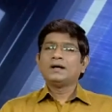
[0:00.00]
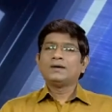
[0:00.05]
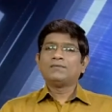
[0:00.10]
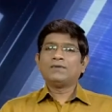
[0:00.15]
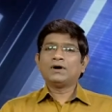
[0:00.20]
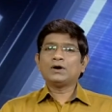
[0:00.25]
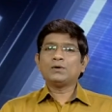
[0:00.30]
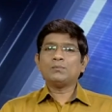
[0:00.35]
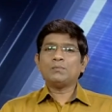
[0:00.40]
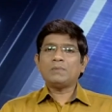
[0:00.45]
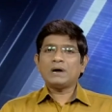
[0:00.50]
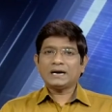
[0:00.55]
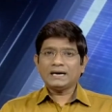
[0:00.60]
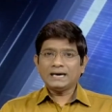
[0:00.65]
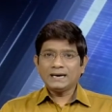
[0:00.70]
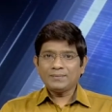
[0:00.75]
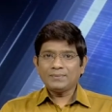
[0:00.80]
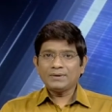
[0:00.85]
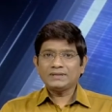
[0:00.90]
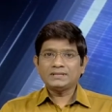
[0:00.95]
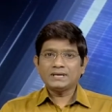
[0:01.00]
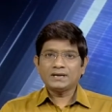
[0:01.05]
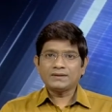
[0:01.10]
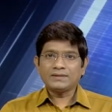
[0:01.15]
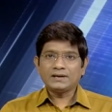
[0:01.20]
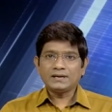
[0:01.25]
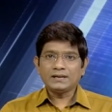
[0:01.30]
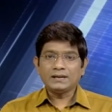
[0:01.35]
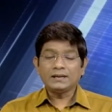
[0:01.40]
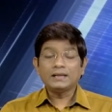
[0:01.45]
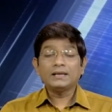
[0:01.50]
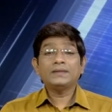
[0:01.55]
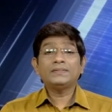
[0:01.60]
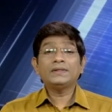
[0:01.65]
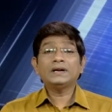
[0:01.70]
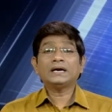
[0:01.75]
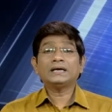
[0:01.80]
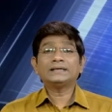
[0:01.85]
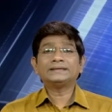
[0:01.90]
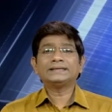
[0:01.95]
வரும் மக்களவை தேர்தலில்
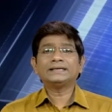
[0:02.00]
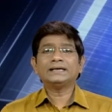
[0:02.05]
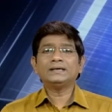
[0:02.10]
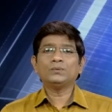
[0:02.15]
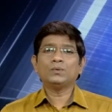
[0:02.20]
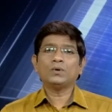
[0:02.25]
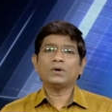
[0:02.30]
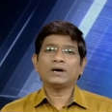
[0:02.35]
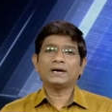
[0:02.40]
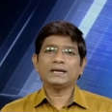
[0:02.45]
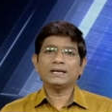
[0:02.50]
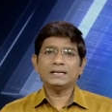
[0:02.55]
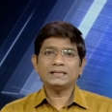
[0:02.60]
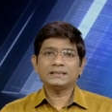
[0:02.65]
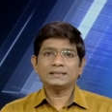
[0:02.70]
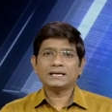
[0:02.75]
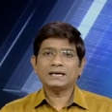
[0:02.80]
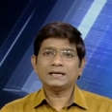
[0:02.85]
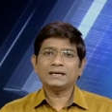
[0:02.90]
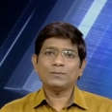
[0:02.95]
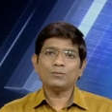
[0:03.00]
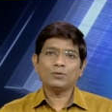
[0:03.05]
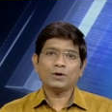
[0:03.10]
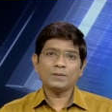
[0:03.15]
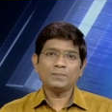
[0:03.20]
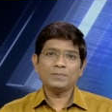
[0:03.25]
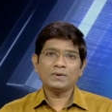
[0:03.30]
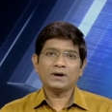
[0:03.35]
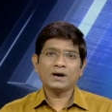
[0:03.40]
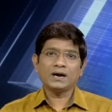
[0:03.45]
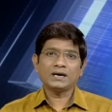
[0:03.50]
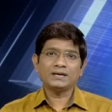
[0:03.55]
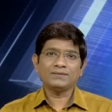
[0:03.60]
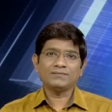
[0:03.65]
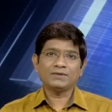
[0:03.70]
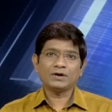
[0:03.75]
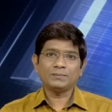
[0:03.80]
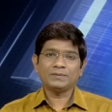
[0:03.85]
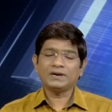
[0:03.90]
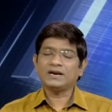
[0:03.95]
எதிர்க்கட்சிகள் ஓரணியில் திரள முனைப்பு காட்டி
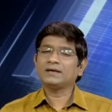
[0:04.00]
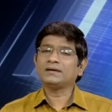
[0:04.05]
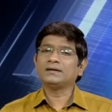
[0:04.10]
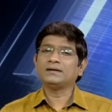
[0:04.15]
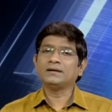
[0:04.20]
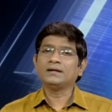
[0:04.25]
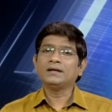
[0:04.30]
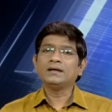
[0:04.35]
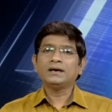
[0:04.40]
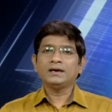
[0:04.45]
வரும் நிலையில்